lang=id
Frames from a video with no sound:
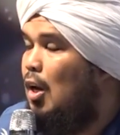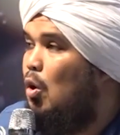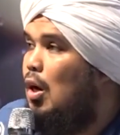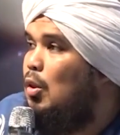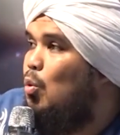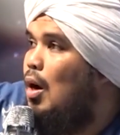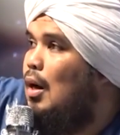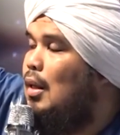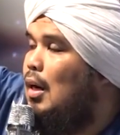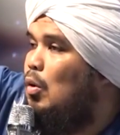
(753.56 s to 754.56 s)
lihat orang
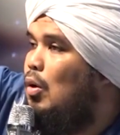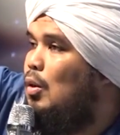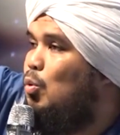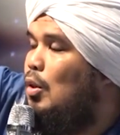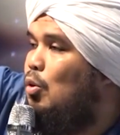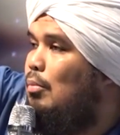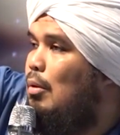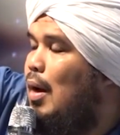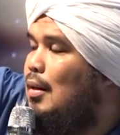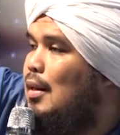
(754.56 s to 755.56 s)
tua katakan orang tua itu
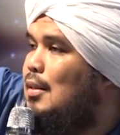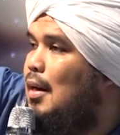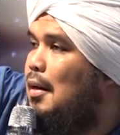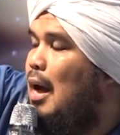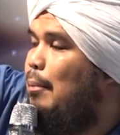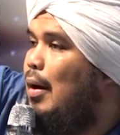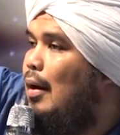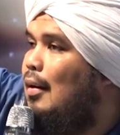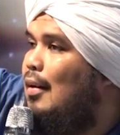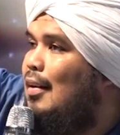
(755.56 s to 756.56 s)
lebih baik dari saya
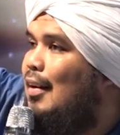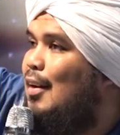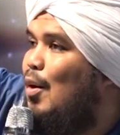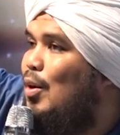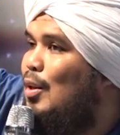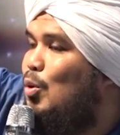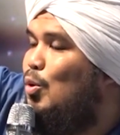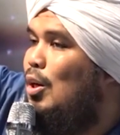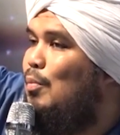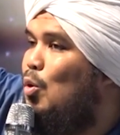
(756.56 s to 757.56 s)
kenapa karena orang
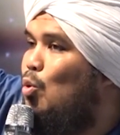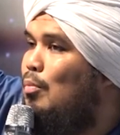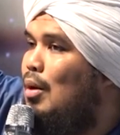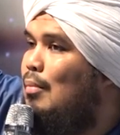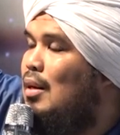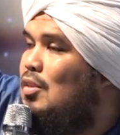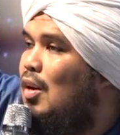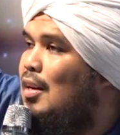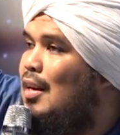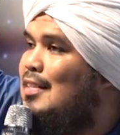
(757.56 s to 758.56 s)
tua itu lebih duluan beramal
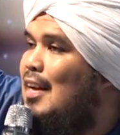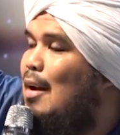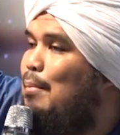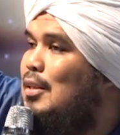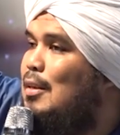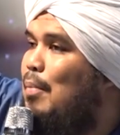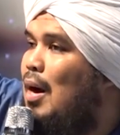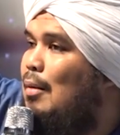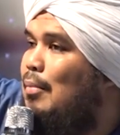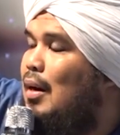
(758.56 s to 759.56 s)
soleh dari saya pasti
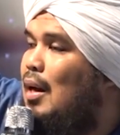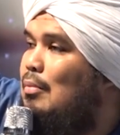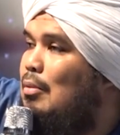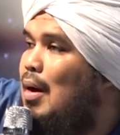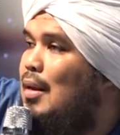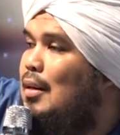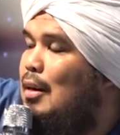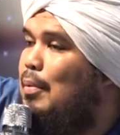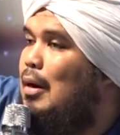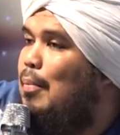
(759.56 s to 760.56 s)
pahala mereka lebih banyak
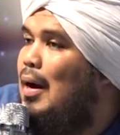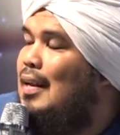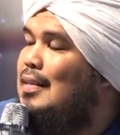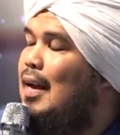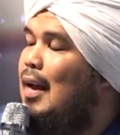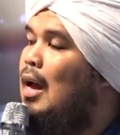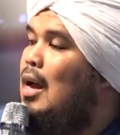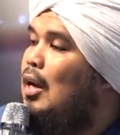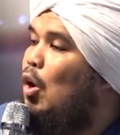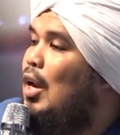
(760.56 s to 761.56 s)
daripada pahala saya
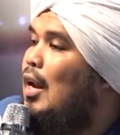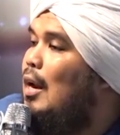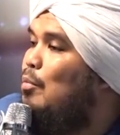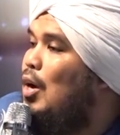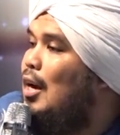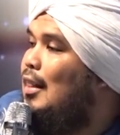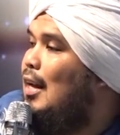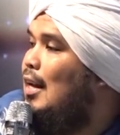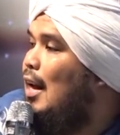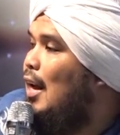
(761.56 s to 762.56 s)
kalau lihat anak muda
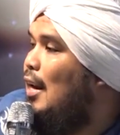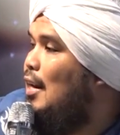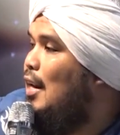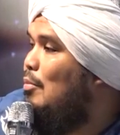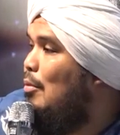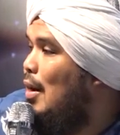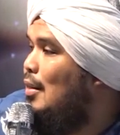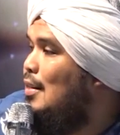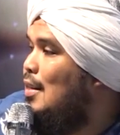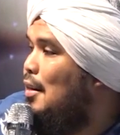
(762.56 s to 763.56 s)
katakan adik-adik ini lebih
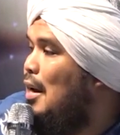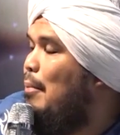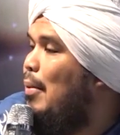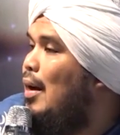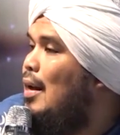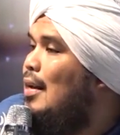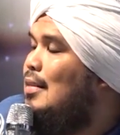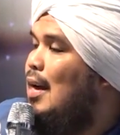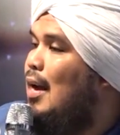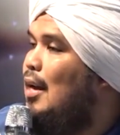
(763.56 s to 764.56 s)
baik dari saya
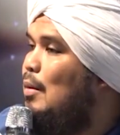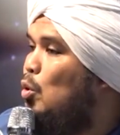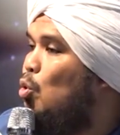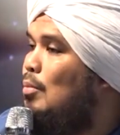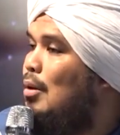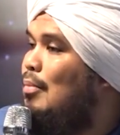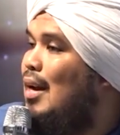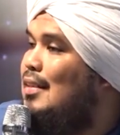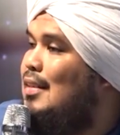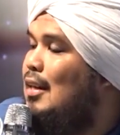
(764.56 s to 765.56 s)
kenapa saya lebih duluan
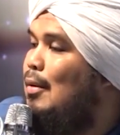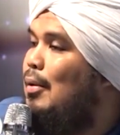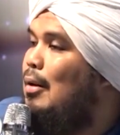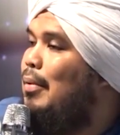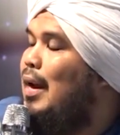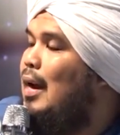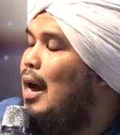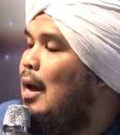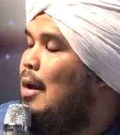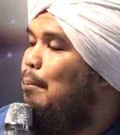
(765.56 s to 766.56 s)
bermaksiat daripada
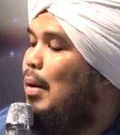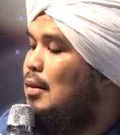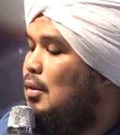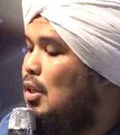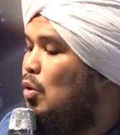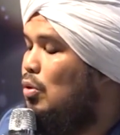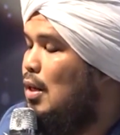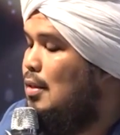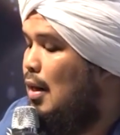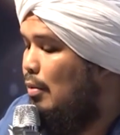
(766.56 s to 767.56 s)
mereka pasti
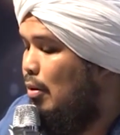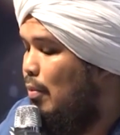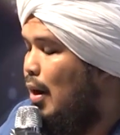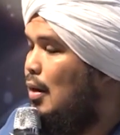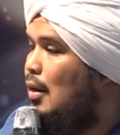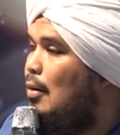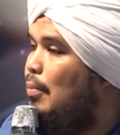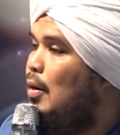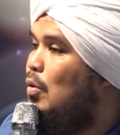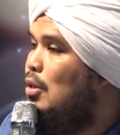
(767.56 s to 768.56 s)
dosa saya lebih banyak
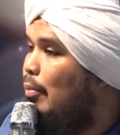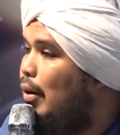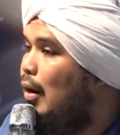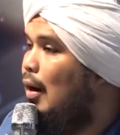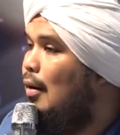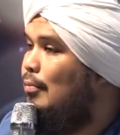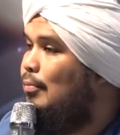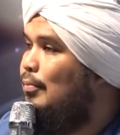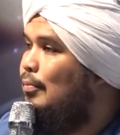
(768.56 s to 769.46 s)
daripada dosa mereka